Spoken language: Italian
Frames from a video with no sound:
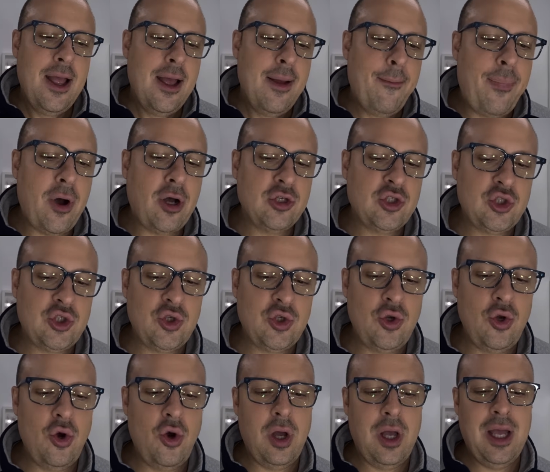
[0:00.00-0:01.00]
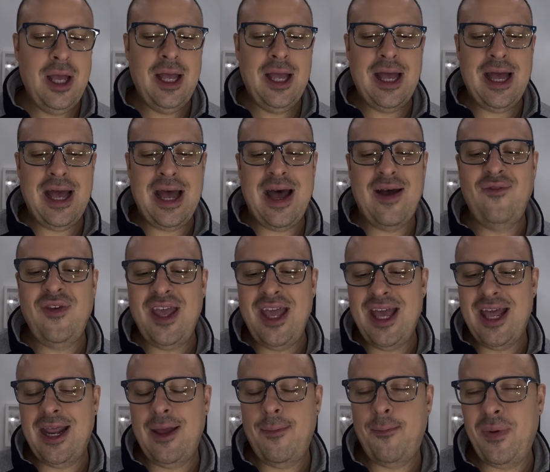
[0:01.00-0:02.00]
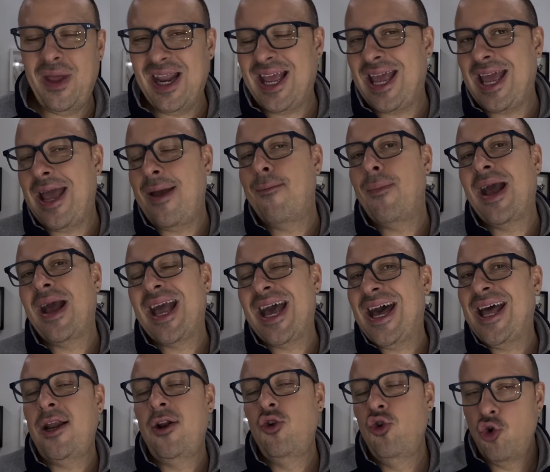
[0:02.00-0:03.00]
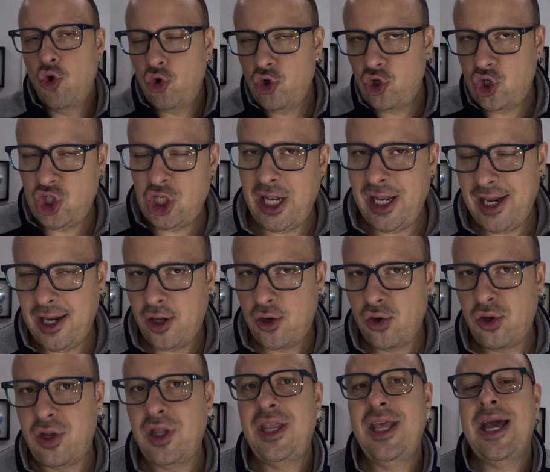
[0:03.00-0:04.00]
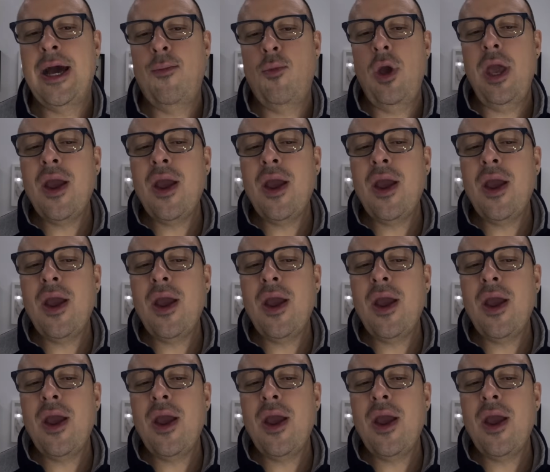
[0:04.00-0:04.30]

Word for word: possono eh, avere perché magari non ce li ricordiamo.